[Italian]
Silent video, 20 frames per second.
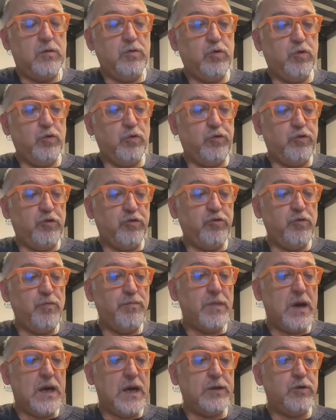tutto
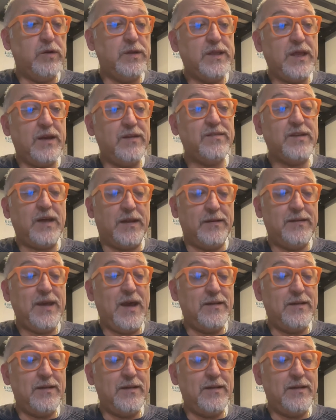sommato interessante,